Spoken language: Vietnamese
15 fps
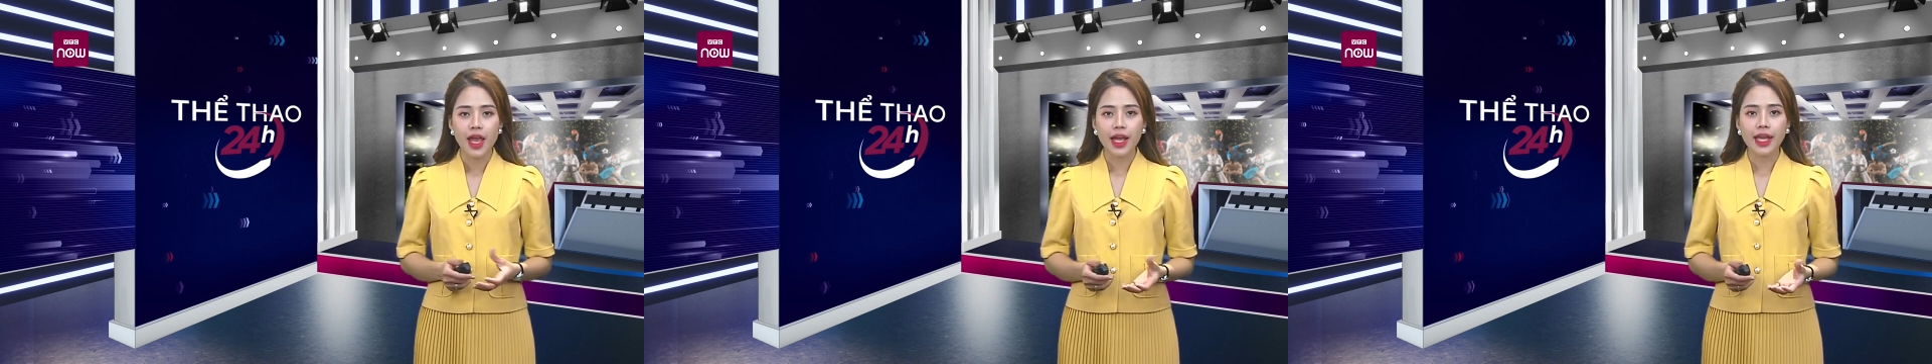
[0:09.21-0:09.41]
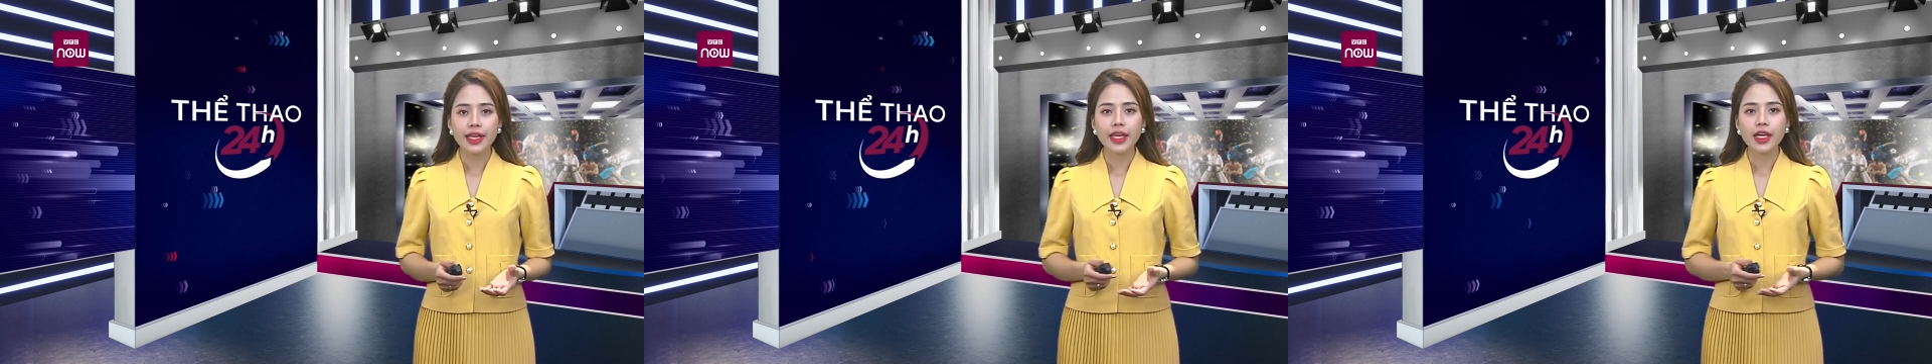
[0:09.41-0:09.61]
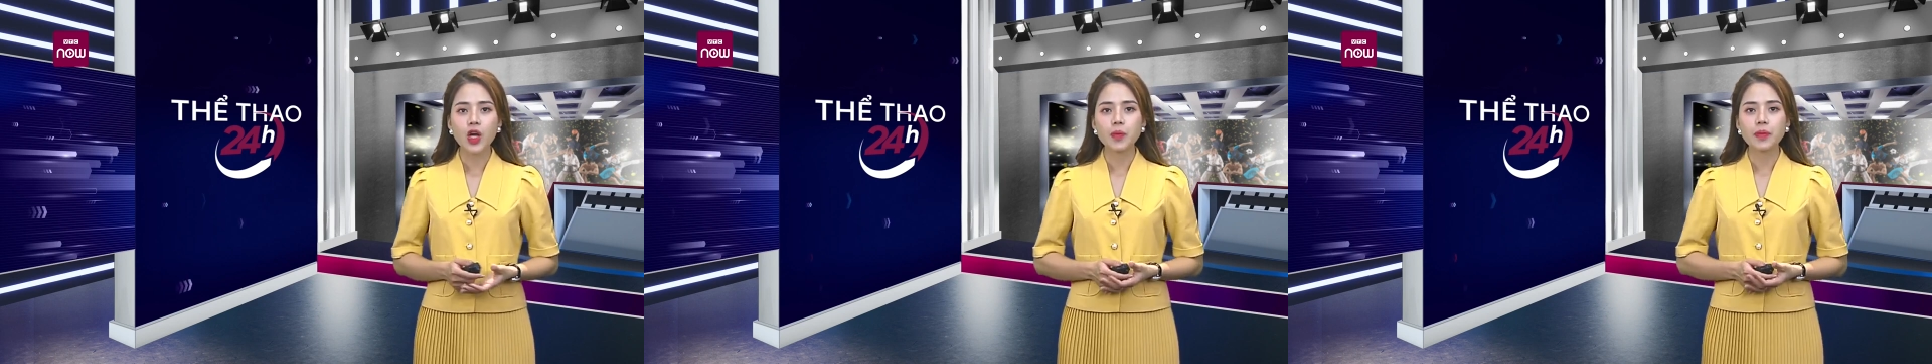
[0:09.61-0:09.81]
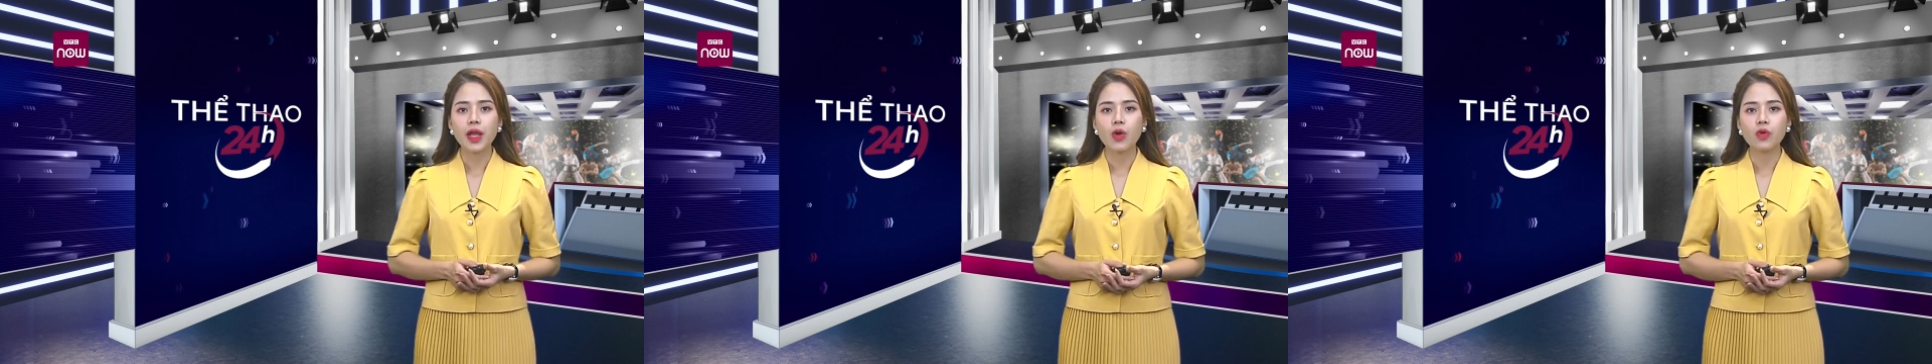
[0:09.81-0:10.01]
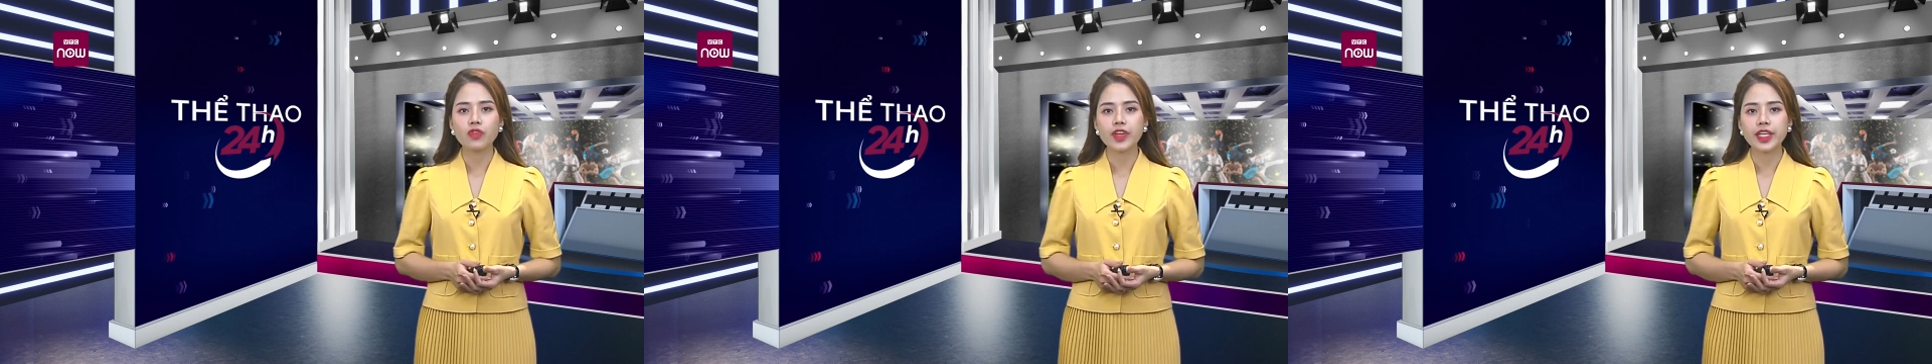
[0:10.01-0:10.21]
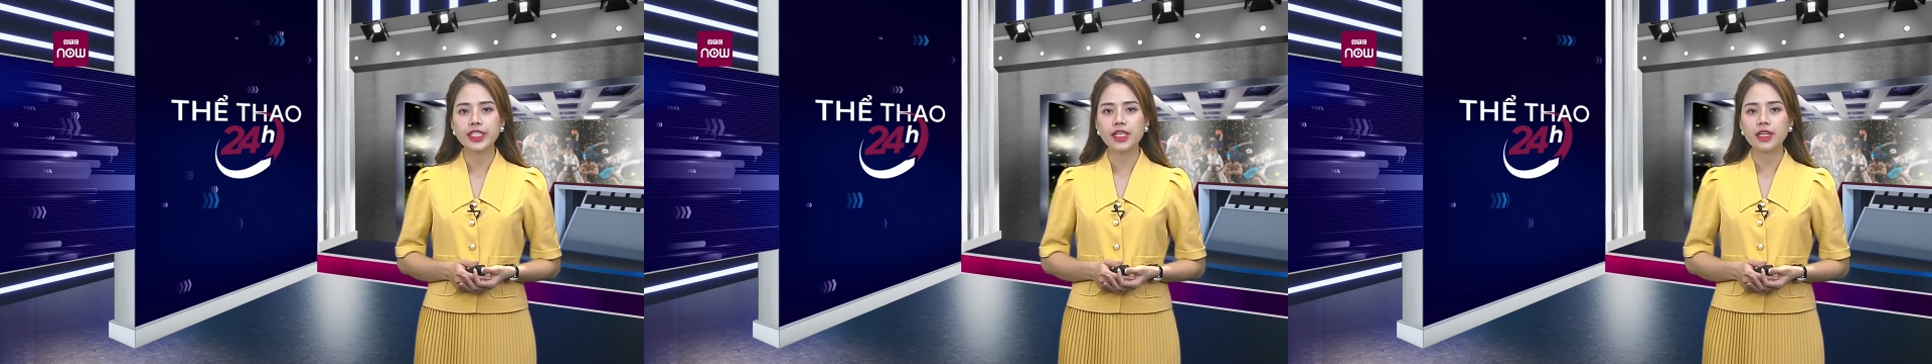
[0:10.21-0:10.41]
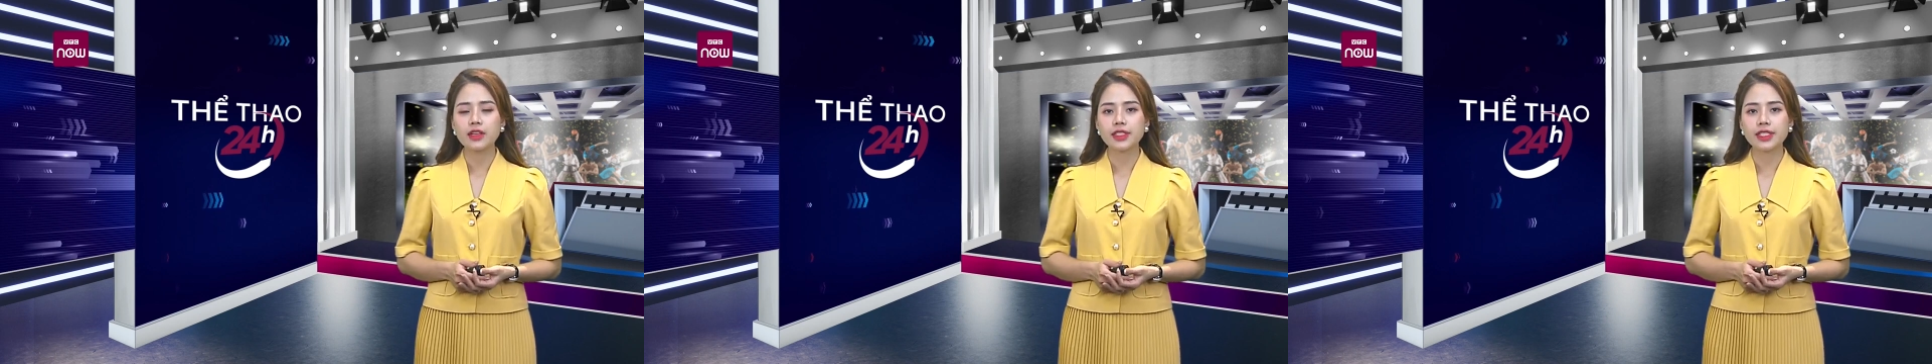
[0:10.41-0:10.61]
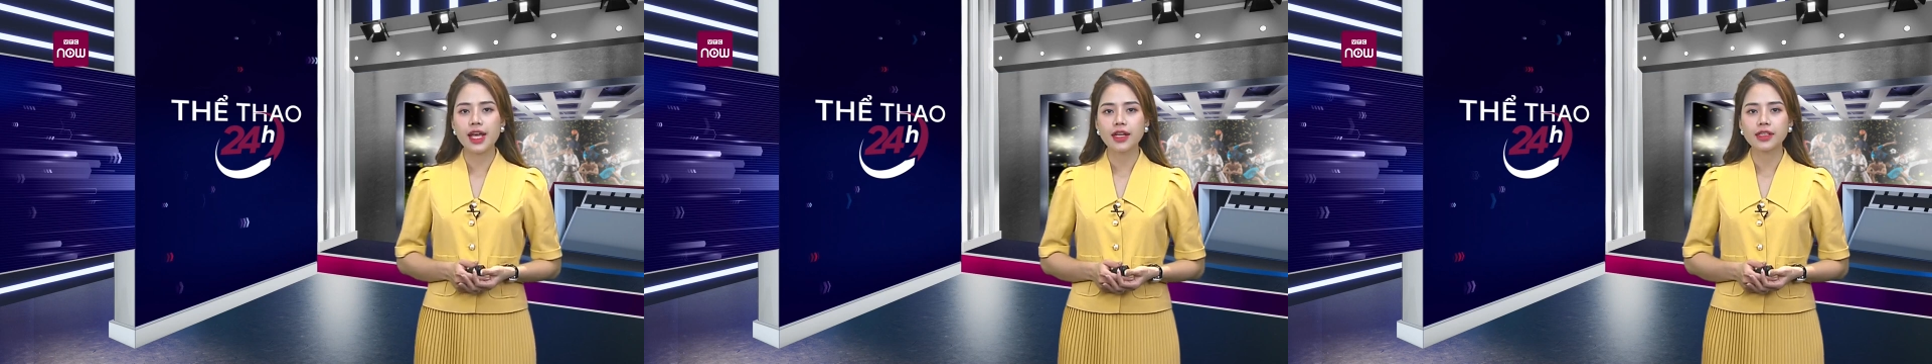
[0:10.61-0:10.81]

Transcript: Cách đây không lâu, vị chiến lược gia